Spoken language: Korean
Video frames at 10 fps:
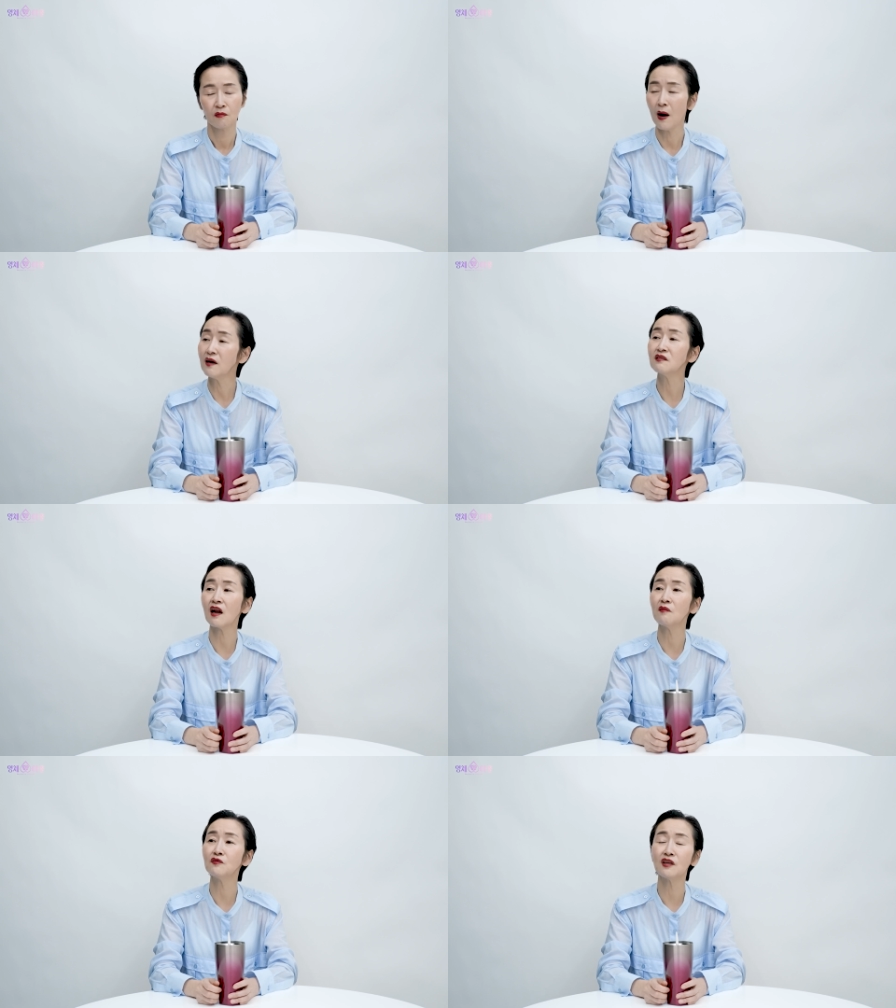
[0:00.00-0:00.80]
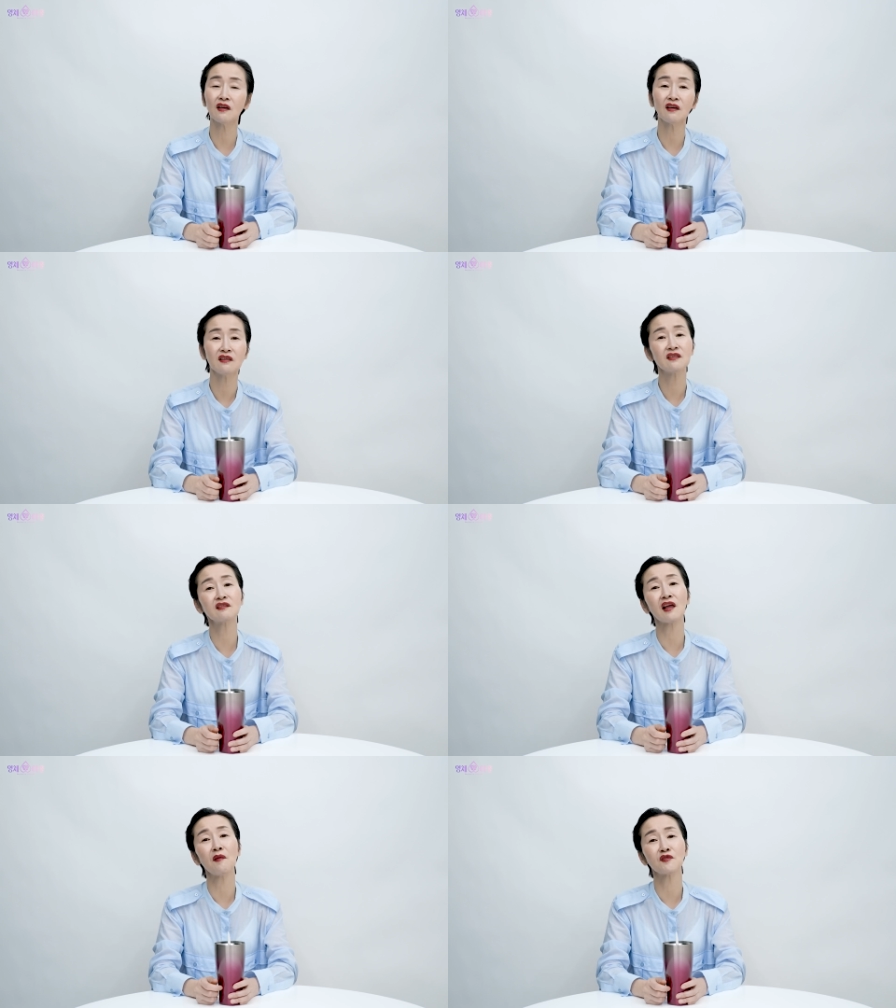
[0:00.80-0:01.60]
많은 사람들이
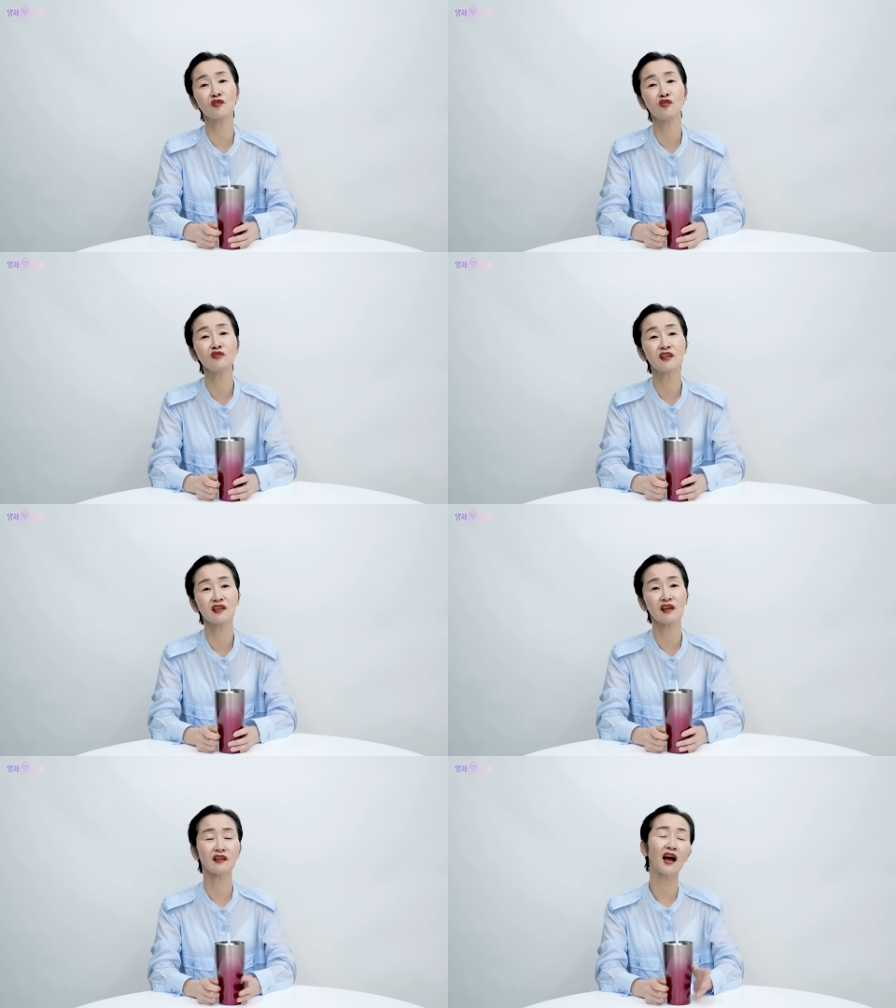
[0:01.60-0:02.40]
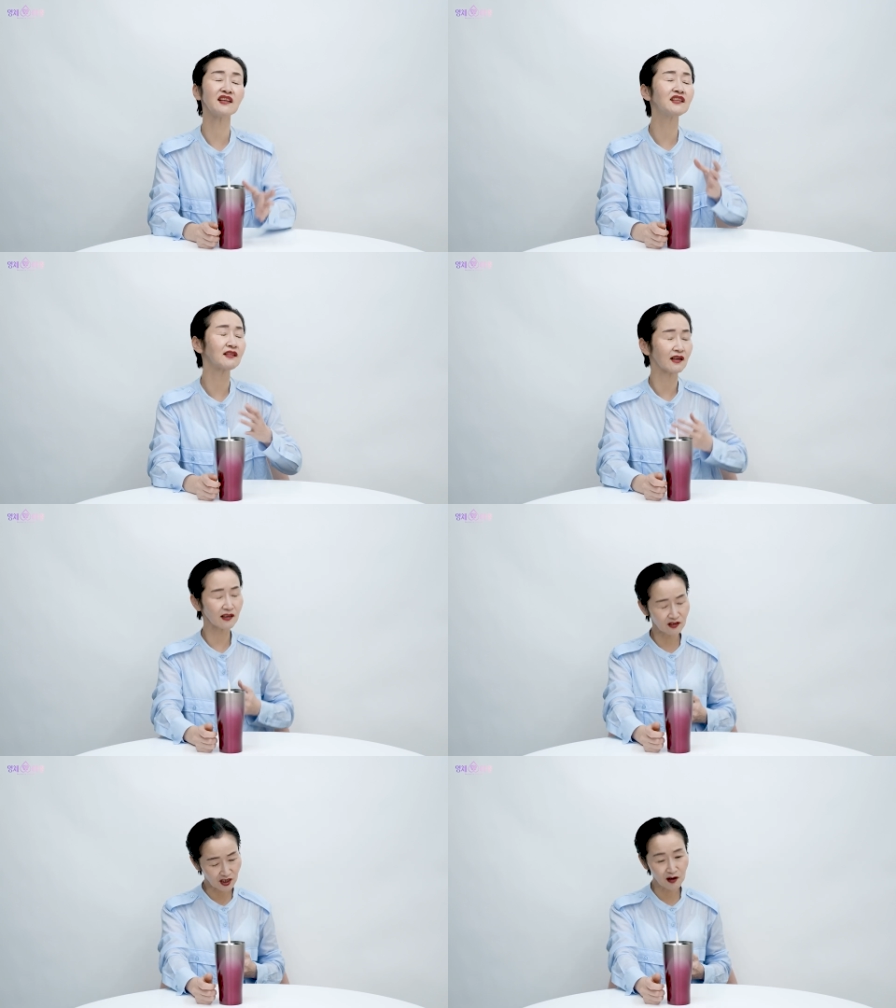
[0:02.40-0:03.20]
인스타 하면서 그런 데잖아. 내가 이
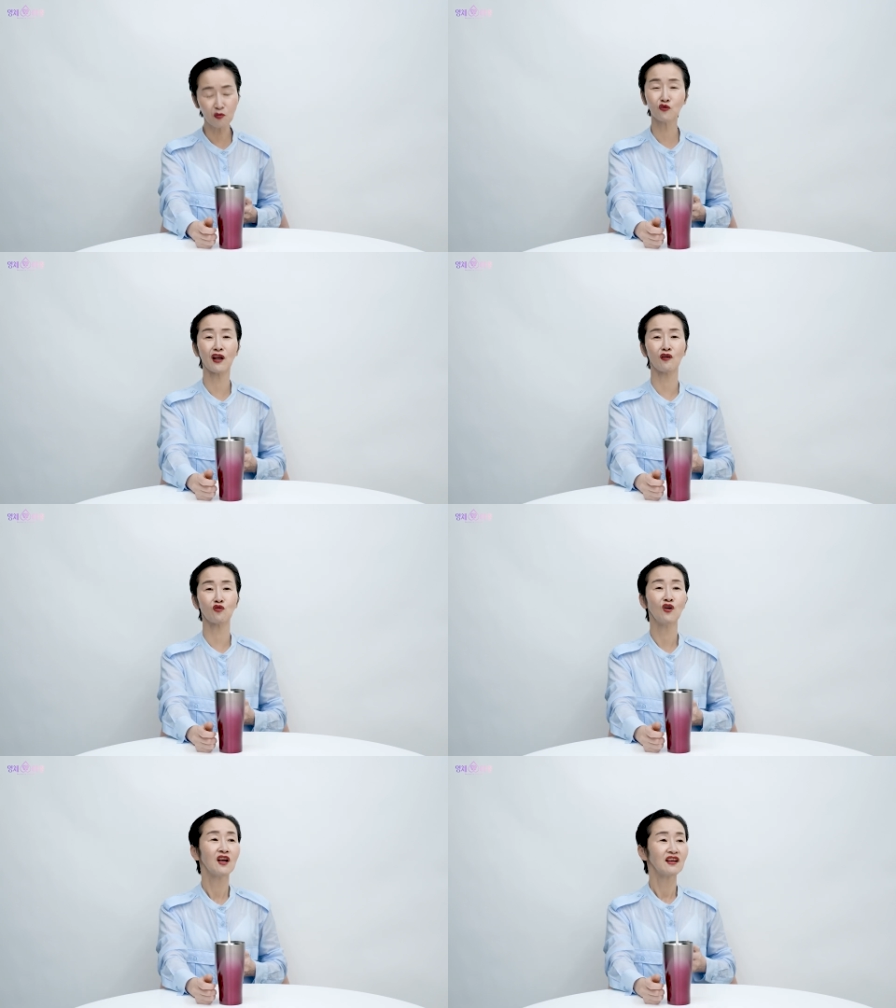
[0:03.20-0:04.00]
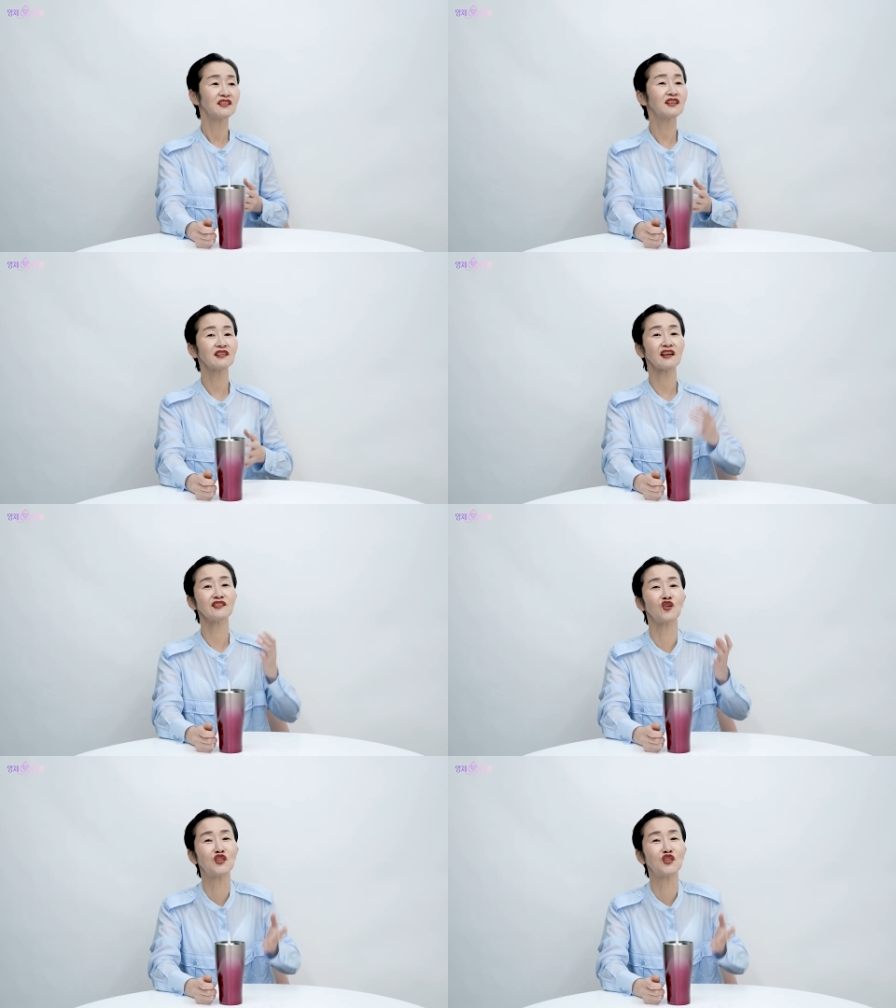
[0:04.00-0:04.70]
세상에서 제일 못났고 이 세상에서